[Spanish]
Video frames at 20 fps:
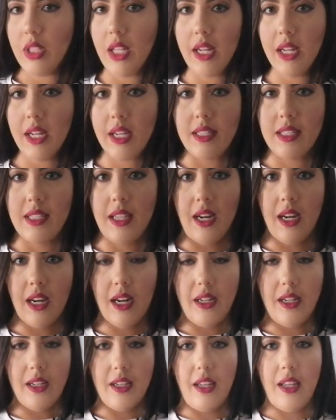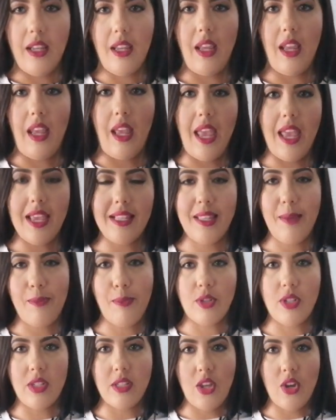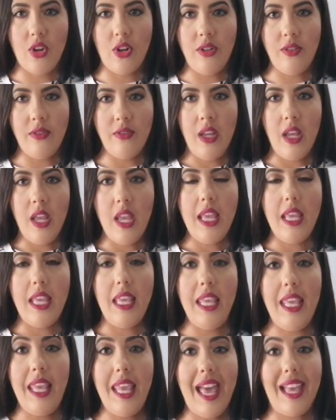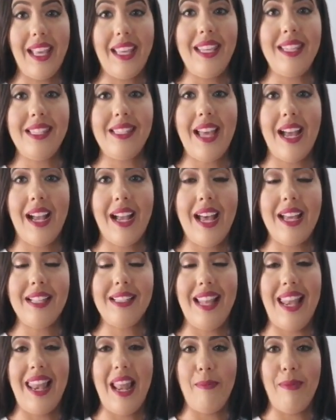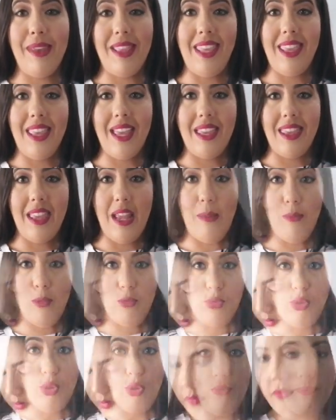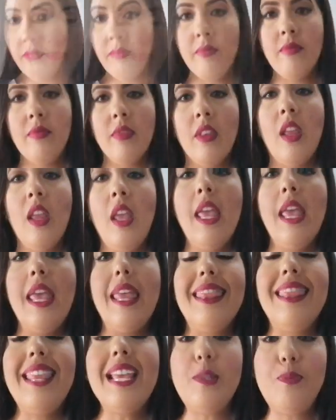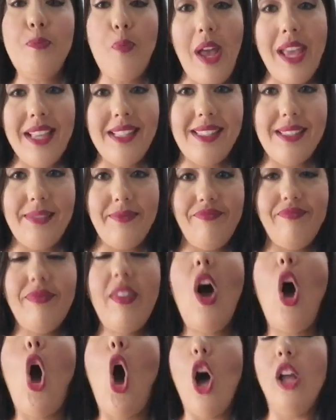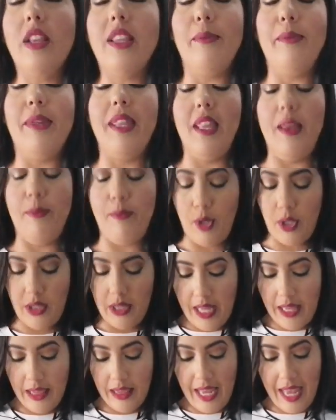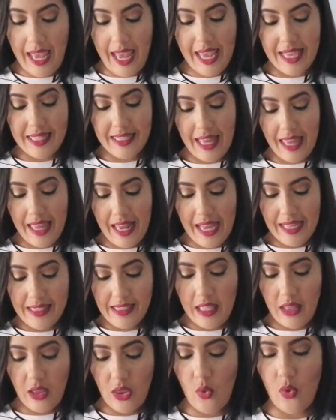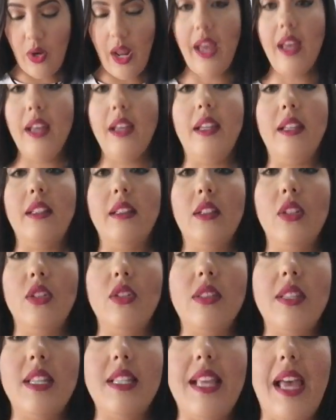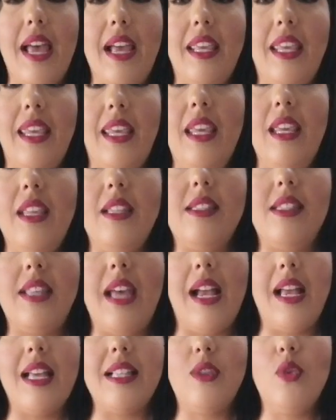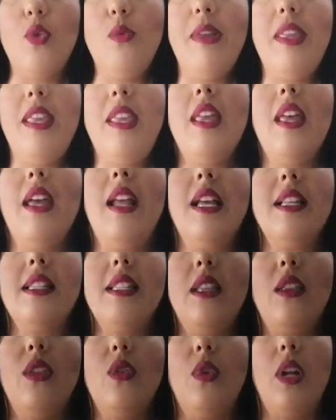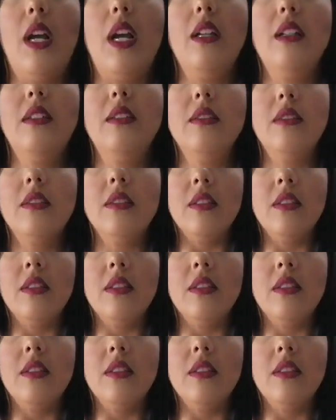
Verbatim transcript: tiene que ser esta posición y aquí sacas la medida del busto. Después, otra medida importante es la de la cintura, entonces aquí sacas tu medida de la cintura